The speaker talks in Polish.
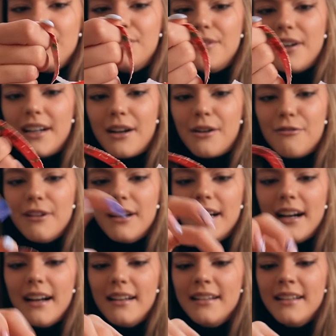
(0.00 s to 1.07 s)
Uwaga,
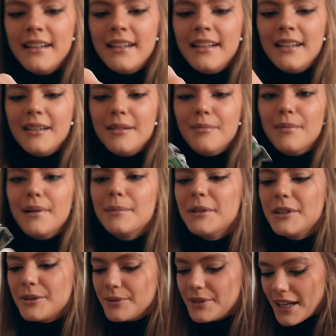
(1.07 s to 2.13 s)
uwaga.
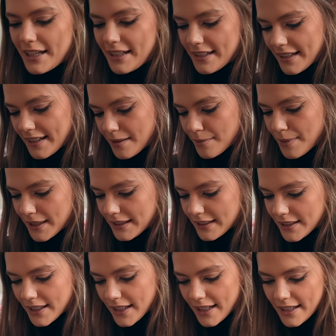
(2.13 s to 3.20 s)
Mamy tutaj
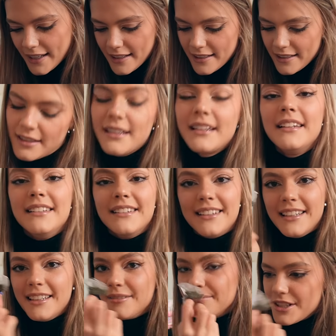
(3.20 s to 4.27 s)
herbatkę green
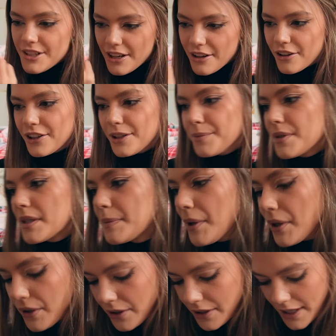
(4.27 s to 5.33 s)
tea, zieloną,
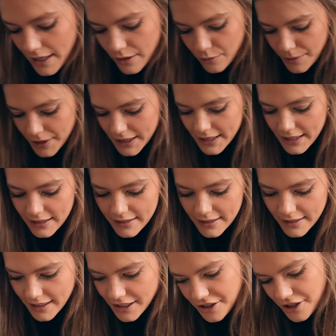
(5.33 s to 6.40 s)
spoko, ja lubię green
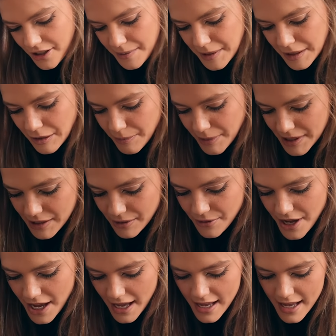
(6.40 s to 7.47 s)
tea, także mi to
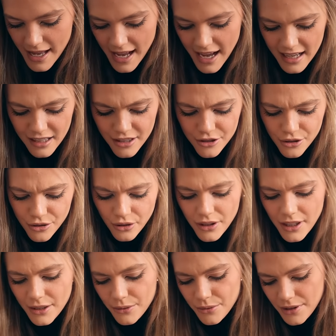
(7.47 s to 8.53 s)
pasuje, ale
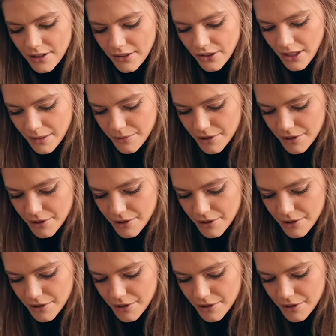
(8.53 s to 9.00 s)
szkoda kurde, no ja